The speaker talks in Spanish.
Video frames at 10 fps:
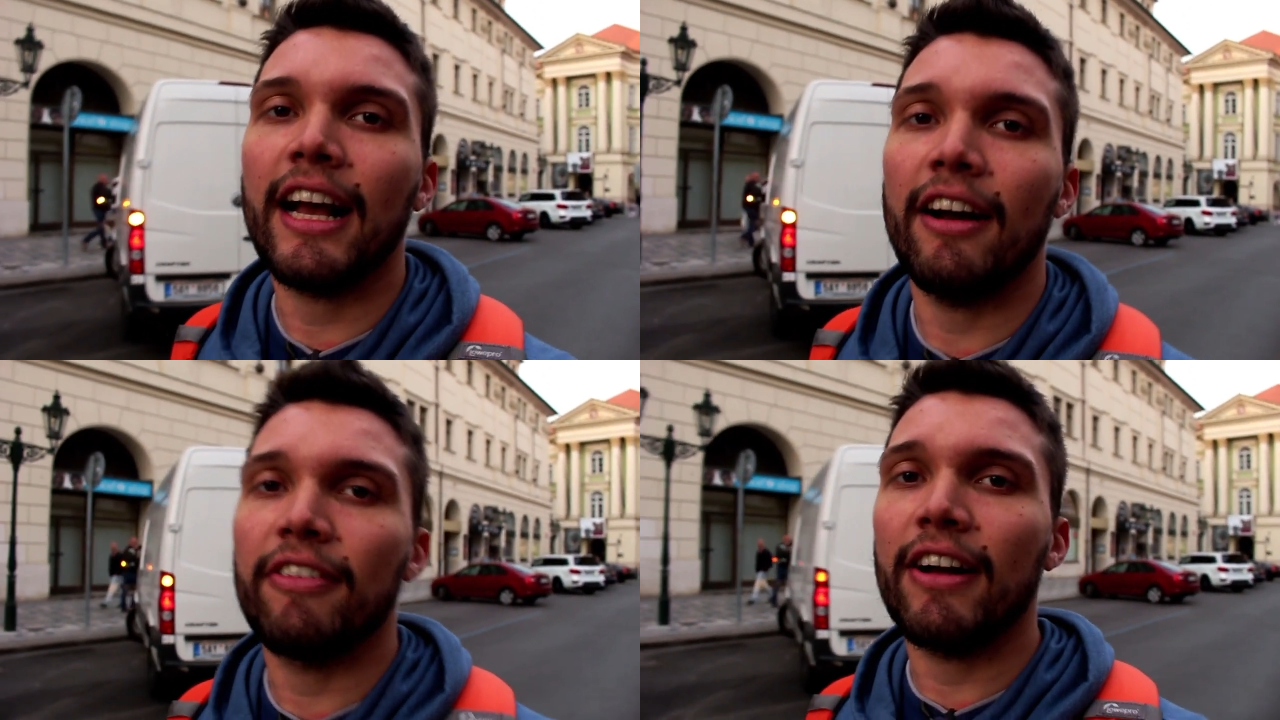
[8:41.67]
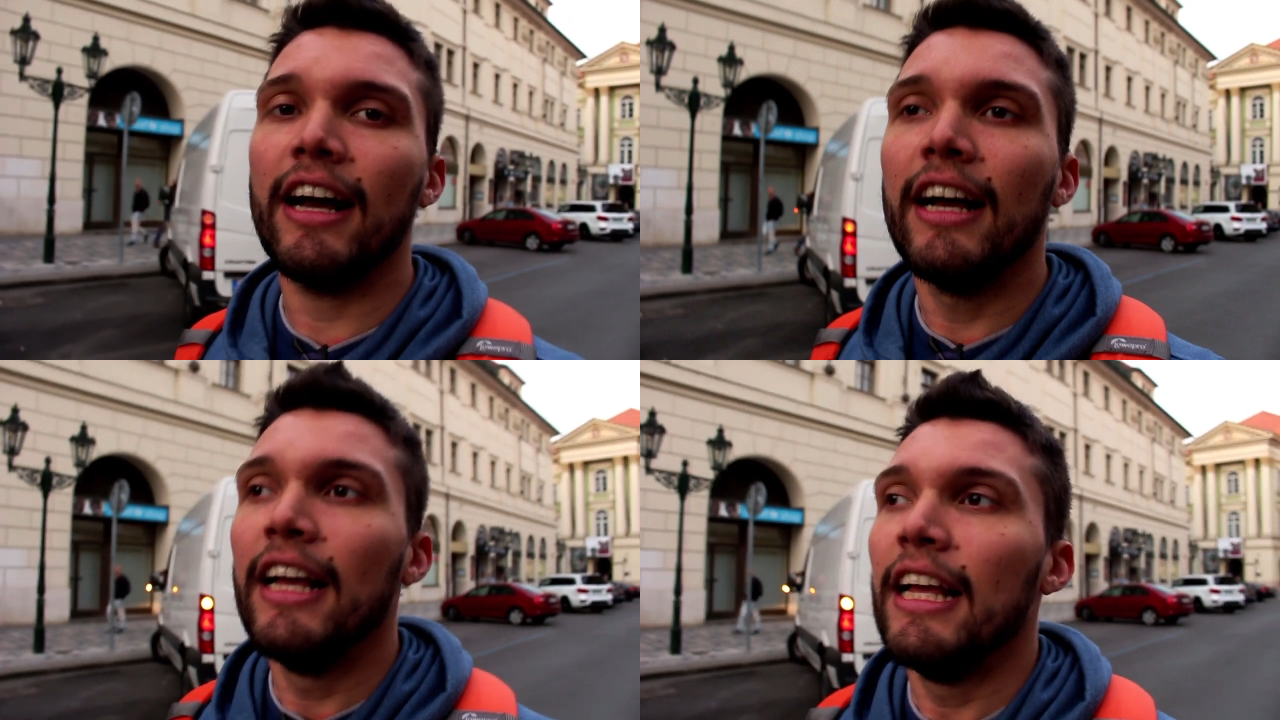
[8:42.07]
Kafka
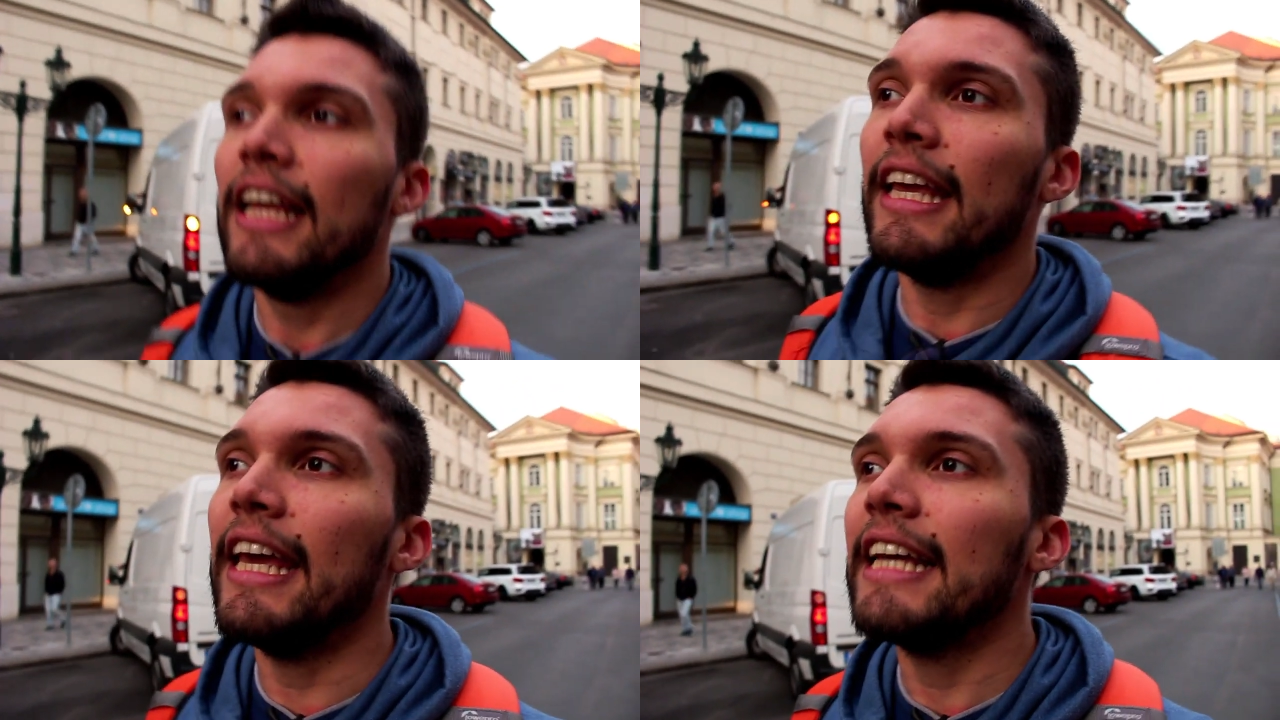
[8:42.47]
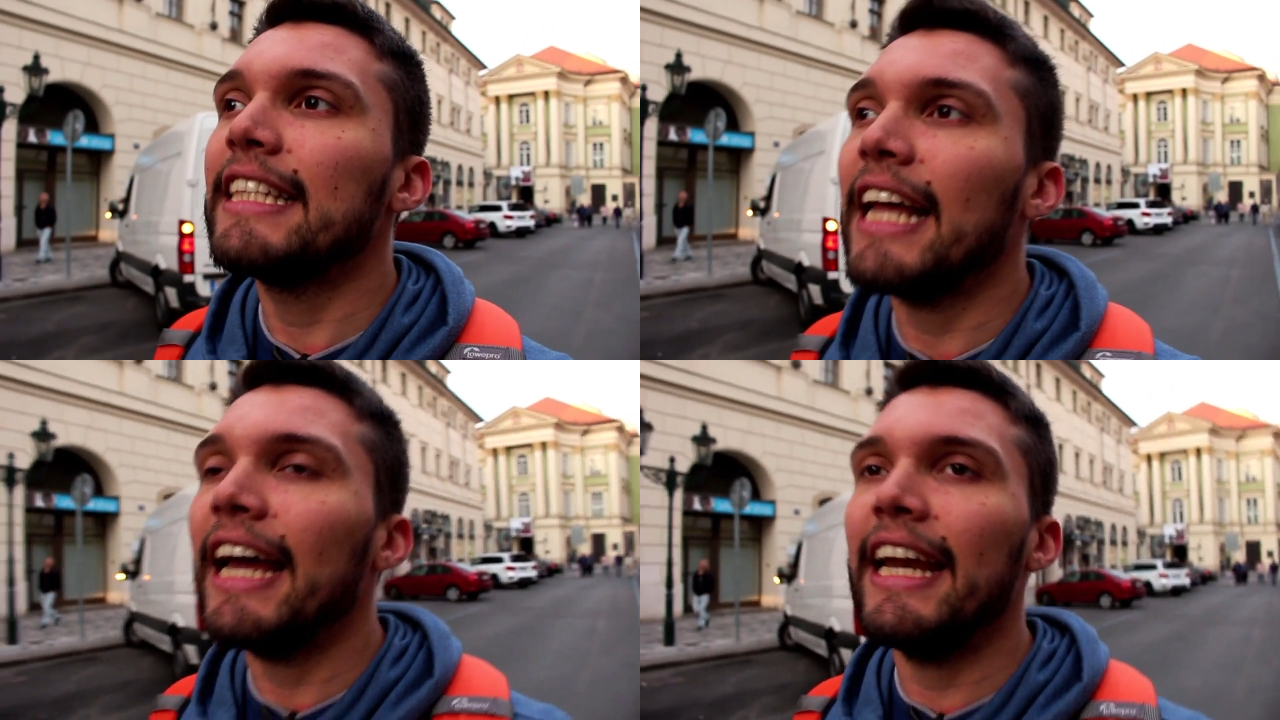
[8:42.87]
y
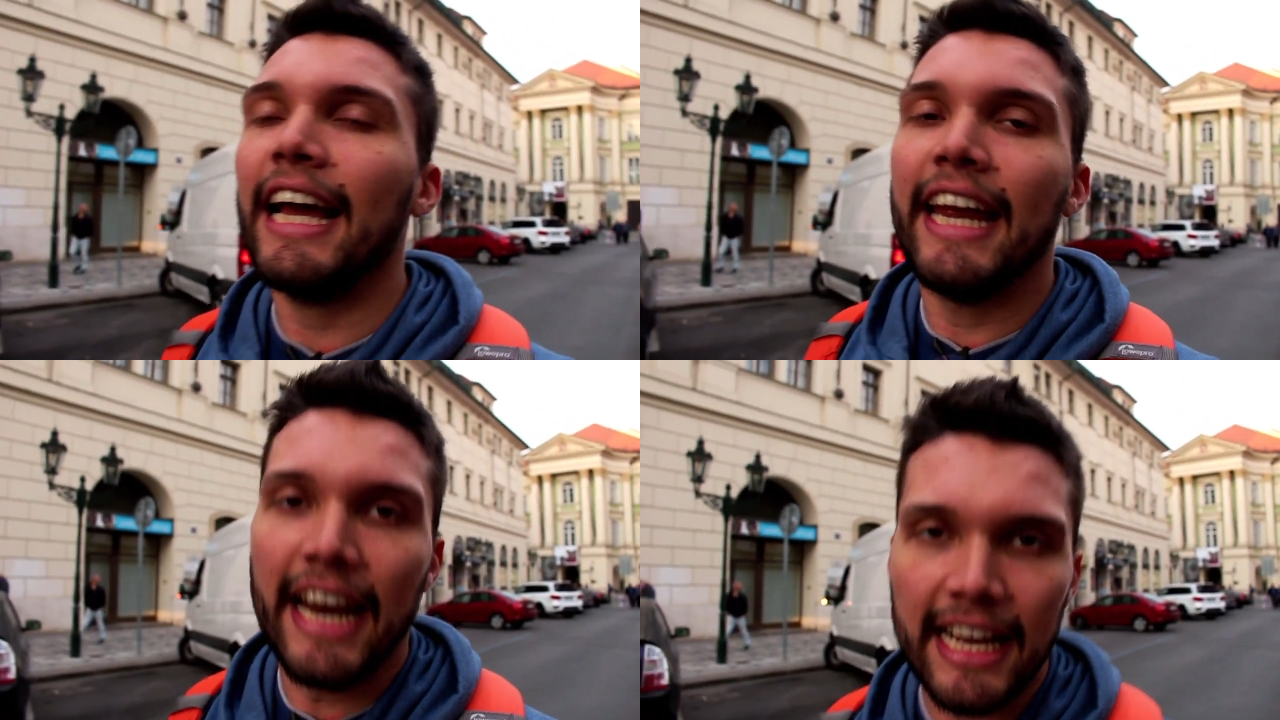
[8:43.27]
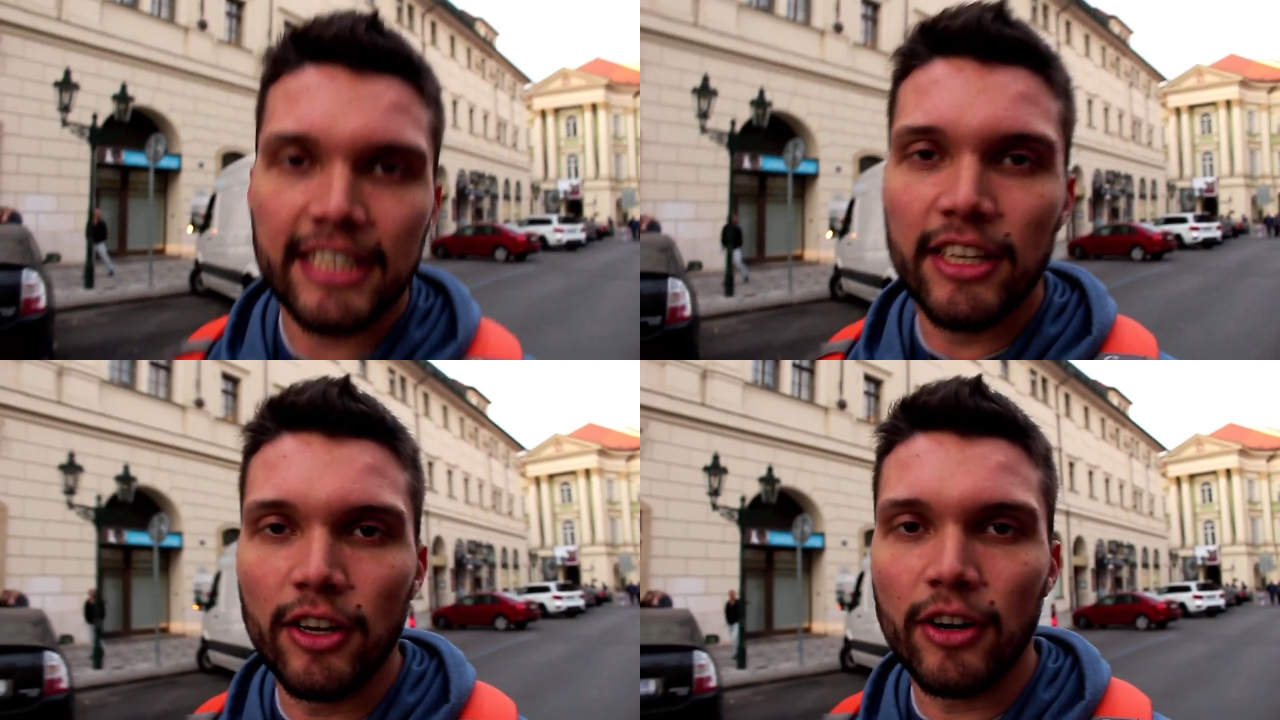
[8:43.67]
esta
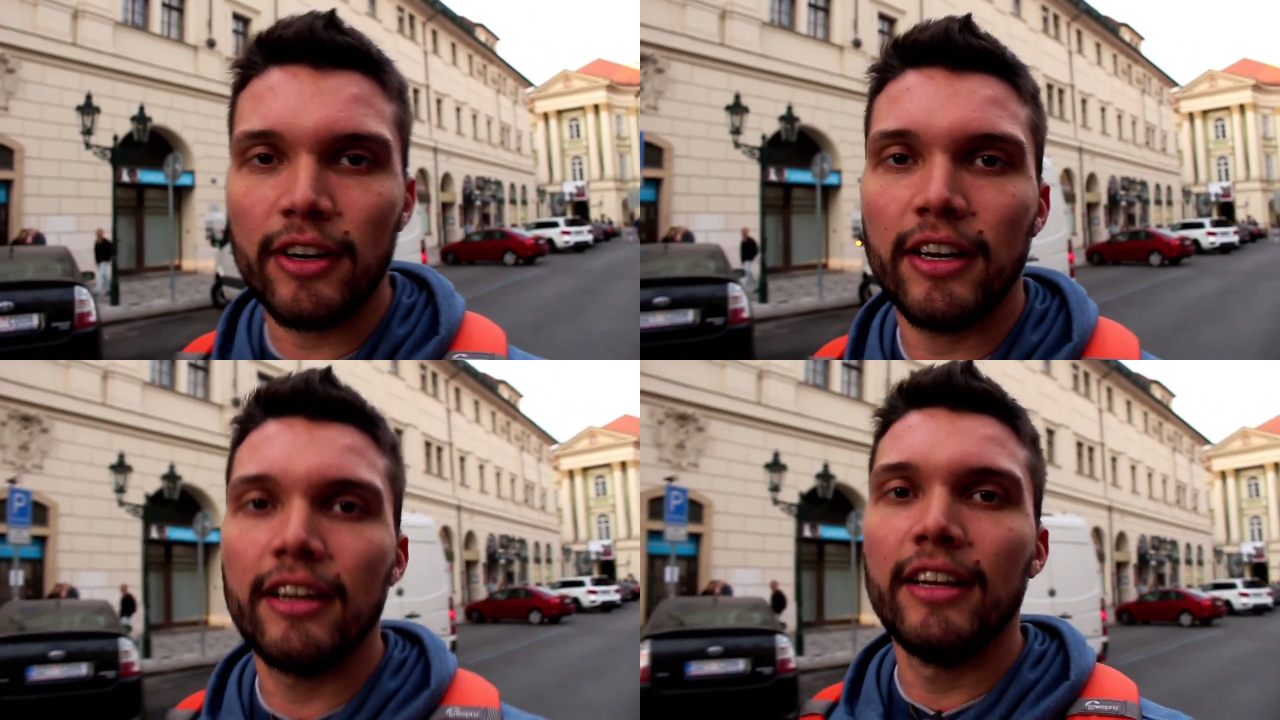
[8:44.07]
enajenación